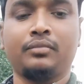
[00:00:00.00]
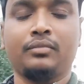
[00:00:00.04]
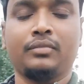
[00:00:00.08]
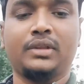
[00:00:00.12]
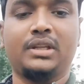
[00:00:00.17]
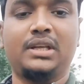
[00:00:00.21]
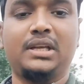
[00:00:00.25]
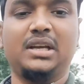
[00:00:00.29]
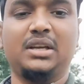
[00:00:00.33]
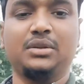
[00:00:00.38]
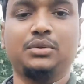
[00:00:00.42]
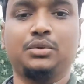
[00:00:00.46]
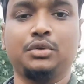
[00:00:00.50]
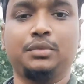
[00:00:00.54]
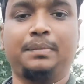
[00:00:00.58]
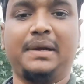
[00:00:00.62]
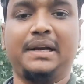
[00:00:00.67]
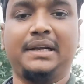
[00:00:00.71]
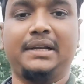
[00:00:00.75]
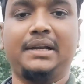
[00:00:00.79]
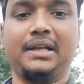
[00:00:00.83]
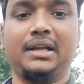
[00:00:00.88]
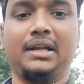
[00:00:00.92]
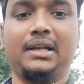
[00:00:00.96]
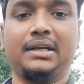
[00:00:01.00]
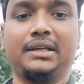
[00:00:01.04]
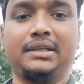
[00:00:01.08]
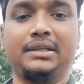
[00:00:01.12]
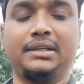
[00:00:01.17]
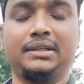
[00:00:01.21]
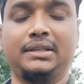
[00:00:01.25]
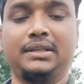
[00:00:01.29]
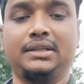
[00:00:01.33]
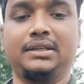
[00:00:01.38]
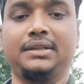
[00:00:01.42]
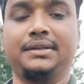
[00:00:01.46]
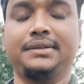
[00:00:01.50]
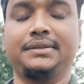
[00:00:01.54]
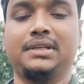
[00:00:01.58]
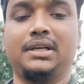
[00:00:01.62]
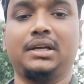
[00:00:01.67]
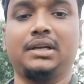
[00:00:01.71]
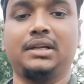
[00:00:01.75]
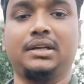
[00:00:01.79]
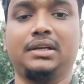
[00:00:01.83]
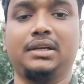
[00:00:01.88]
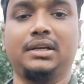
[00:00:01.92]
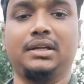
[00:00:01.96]
खेत उत पटे लगी
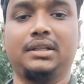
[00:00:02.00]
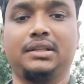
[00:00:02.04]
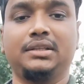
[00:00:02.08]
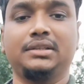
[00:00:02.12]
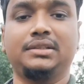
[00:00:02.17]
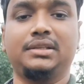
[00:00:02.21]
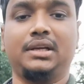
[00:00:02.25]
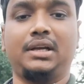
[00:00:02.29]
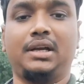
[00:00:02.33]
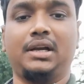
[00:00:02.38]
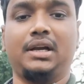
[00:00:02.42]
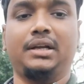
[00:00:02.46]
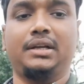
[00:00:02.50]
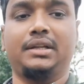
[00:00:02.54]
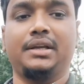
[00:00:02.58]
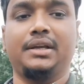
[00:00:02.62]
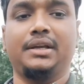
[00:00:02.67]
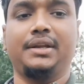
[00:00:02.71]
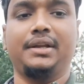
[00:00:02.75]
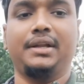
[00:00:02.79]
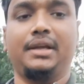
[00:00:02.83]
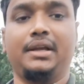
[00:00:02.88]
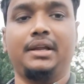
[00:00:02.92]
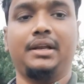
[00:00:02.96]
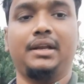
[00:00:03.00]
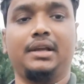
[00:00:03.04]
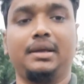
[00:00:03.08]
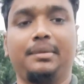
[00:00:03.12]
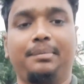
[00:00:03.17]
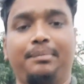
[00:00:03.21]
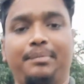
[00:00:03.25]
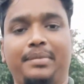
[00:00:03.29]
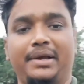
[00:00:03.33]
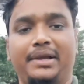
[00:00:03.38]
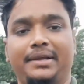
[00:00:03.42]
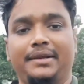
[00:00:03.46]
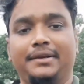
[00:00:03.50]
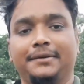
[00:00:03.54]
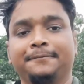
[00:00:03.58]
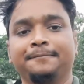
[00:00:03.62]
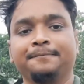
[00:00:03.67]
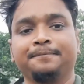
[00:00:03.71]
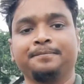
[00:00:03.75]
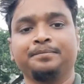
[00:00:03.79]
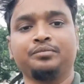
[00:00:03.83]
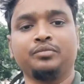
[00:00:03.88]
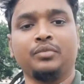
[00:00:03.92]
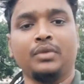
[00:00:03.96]
सकरी नदी से कट के नहीं अल पाइन
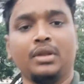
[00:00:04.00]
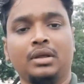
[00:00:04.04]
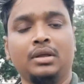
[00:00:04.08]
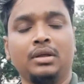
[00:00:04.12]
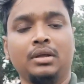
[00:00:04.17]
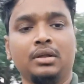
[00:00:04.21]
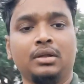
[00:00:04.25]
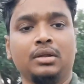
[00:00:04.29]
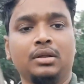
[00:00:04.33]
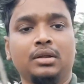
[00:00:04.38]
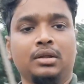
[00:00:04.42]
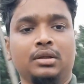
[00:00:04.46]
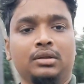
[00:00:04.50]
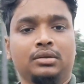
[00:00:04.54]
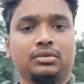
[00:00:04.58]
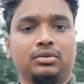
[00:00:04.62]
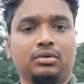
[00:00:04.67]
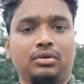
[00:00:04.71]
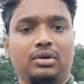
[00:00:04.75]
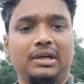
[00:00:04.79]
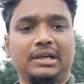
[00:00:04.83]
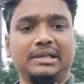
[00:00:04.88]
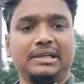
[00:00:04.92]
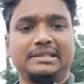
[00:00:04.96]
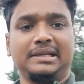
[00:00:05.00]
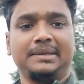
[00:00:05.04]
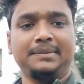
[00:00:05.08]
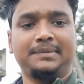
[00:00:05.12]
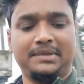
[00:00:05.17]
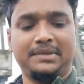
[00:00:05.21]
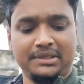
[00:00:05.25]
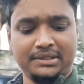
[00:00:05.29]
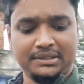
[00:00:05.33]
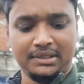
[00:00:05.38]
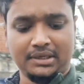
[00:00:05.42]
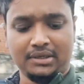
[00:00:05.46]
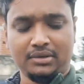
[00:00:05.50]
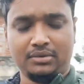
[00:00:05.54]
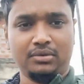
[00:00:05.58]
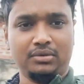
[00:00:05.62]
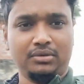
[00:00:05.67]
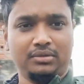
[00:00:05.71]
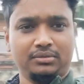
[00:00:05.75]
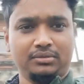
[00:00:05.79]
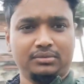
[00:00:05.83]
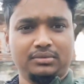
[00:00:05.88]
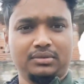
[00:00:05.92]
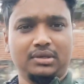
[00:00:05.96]
तो यह सब चीज़ हको
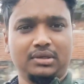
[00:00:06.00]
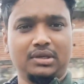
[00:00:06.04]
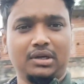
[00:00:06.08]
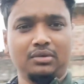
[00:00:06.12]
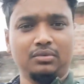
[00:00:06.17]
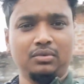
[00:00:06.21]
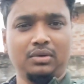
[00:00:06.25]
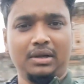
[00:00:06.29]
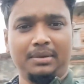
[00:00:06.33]
गौआ